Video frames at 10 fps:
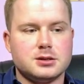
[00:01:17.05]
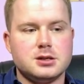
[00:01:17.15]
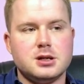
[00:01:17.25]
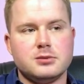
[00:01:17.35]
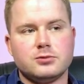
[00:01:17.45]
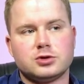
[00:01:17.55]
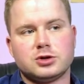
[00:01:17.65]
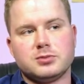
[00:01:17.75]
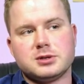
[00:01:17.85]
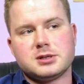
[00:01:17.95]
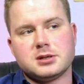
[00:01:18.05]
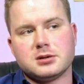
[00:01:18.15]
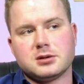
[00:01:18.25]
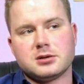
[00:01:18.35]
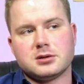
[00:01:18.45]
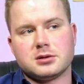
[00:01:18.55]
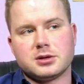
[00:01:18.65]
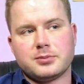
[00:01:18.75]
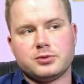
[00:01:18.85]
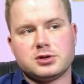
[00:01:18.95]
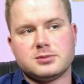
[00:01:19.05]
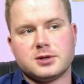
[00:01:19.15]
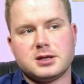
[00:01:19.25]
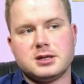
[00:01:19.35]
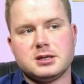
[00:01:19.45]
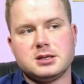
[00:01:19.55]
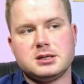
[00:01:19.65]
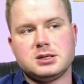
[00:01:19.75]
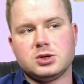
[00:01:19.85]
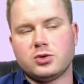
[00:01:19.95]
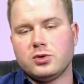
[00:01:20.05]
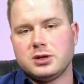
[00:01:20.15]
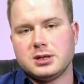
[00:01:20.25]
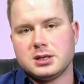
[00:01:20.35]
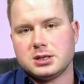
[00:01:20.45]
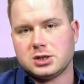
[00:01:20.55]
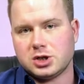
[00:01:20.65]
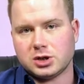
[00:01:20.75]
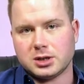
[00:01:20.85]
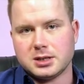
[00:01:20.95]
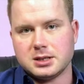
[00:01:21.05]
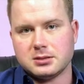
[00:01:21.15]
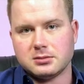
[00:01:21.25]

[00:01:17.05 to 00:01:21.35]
или, может быть, э, допустим, какие-то истероидные черты,